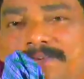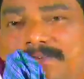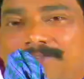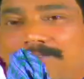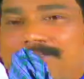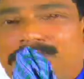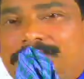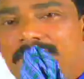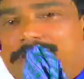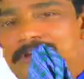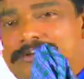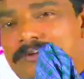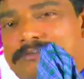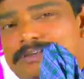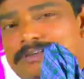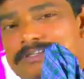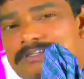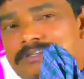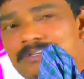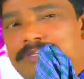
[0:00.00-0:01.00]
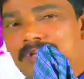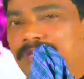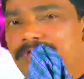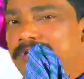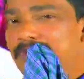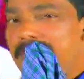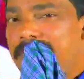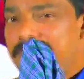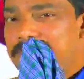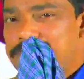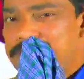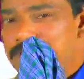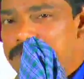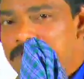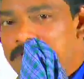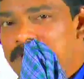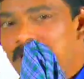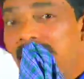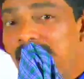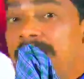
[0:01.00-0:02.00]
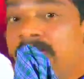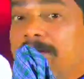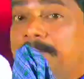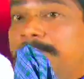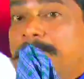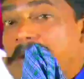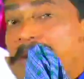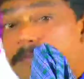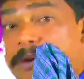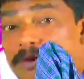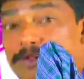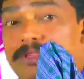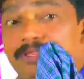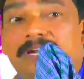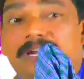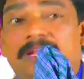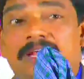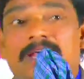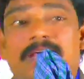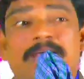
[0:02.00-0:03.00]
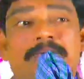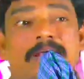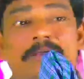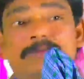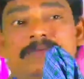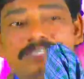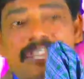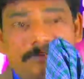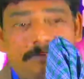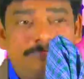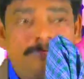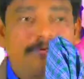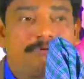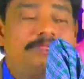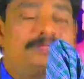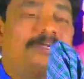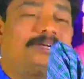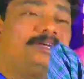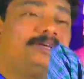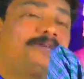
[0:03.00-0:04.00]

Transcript: వెనకడుగు వేశాడు దేవుని క్లాసులు వద్దట బైబిల్ వద్దట బైబిల్ చెప్పకూడదట